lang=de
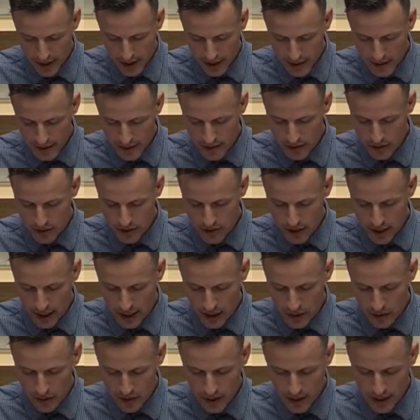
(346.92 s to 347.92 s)
Das ist
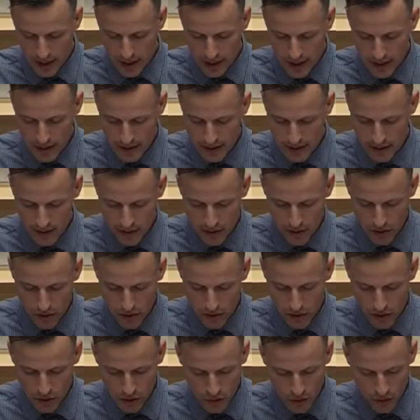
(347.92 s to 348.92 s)
sozial ungerecht,
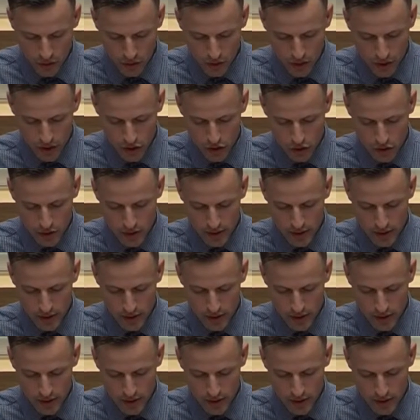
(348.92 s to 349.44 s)
ökologisch